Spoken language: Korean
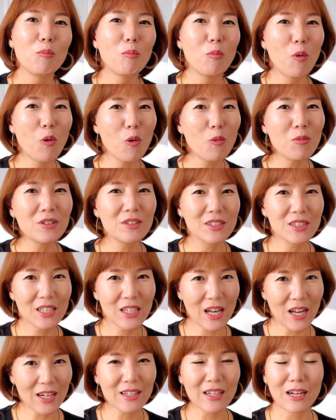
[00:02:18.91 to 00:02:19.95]
몸을
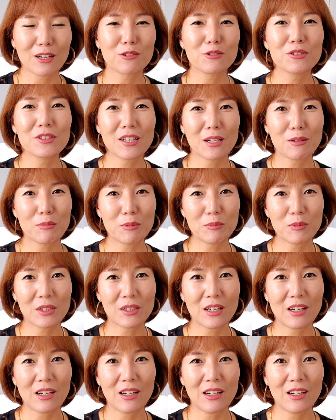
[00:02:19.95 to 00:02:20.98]
잘 가꾼
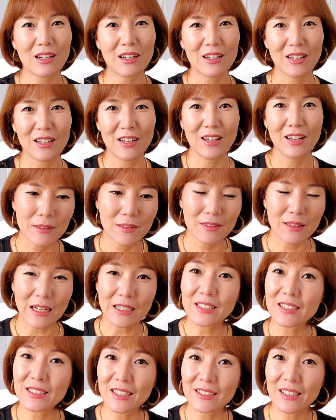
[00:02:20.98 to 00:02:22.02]
사람입니다.
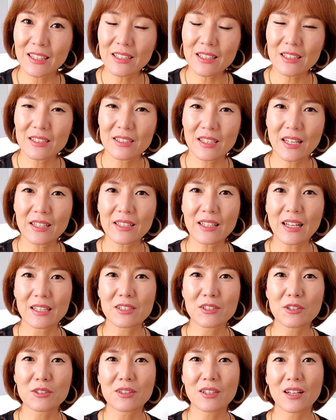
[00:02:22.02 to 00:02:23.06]
날씬하다? 살이
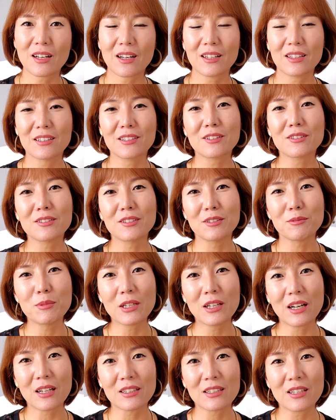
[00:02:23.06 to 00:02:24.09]
안 쪘다 이런
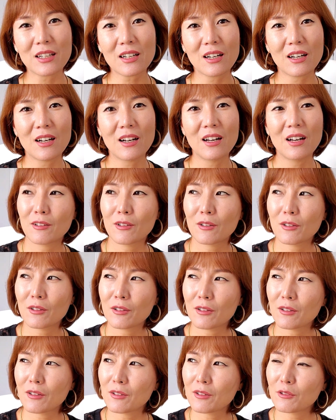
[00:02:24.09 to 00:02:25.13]
의미가 아니라
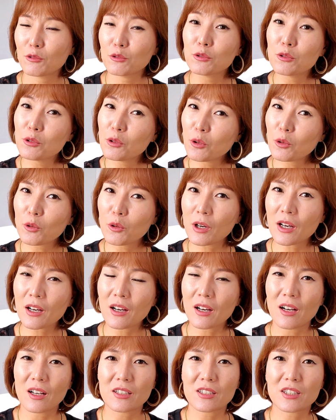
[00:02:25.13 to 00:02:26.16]
어,
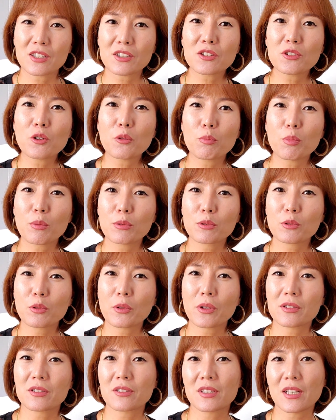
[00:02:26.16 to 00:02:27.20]
운동과 식이요법을
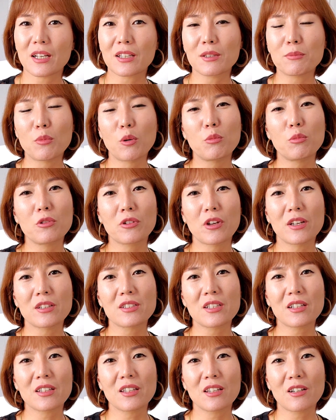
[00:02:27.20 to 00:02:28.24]
통해서 자기 몸을
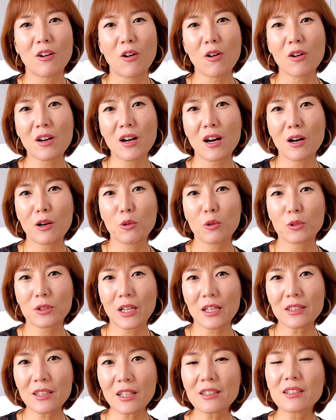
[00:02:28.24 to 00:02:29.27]
굉장히 건강하고
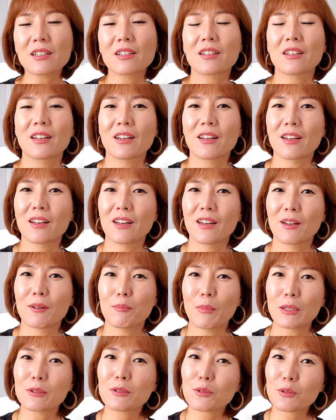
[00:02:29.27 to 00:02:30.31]
탄탄하게
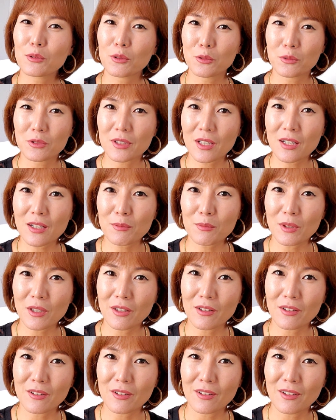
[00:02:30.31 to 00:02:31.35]
만들어 놓은
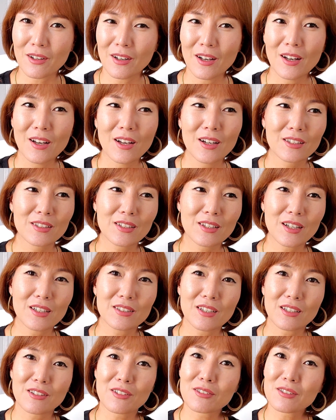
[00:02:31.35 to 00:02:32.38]
사람이에요. 그러니까
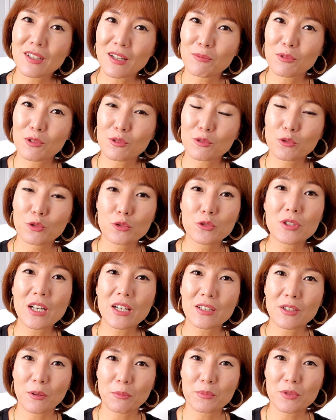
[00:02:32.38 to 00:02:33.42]
이제 그런 사람들은
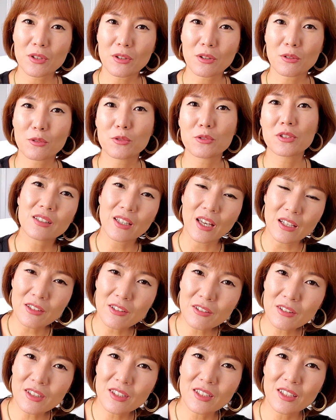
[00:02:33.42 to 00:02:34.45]
군살이 없죠.
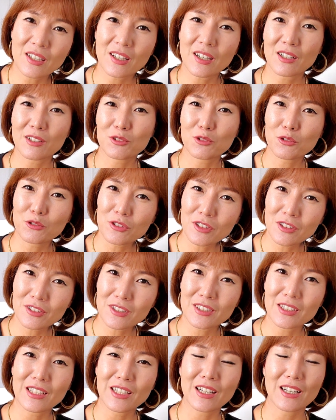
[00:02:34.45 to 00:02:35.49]
갱년기니까
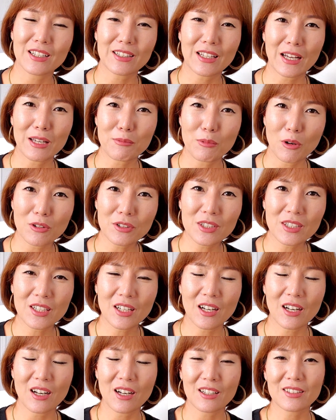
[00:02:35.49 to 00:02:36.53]
중년이니까 나이
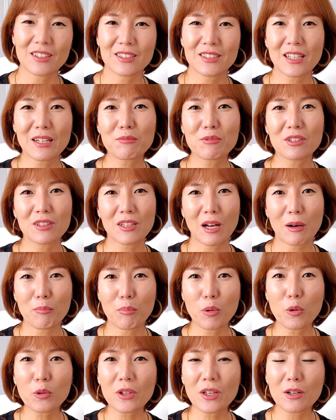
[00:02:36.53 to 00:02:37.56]
먹으니까 그냥 사람들이 다
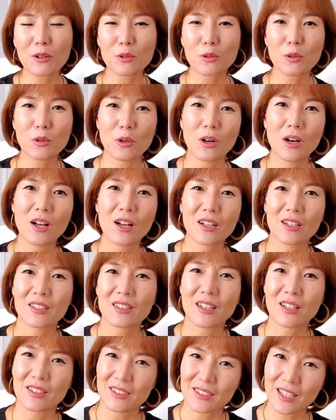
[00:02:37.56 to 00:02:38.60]
포기하고
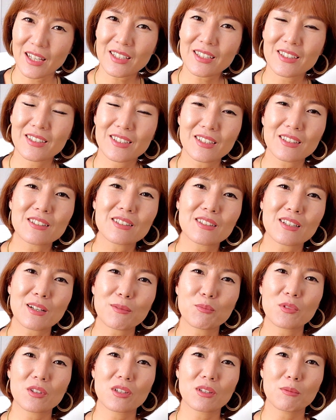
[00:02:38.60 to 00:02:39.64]
그냥 살이 찌는
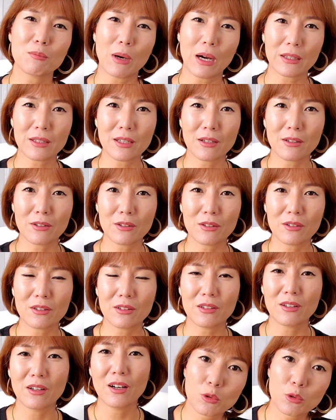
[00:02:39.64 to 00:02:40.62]
사람들이 많아요.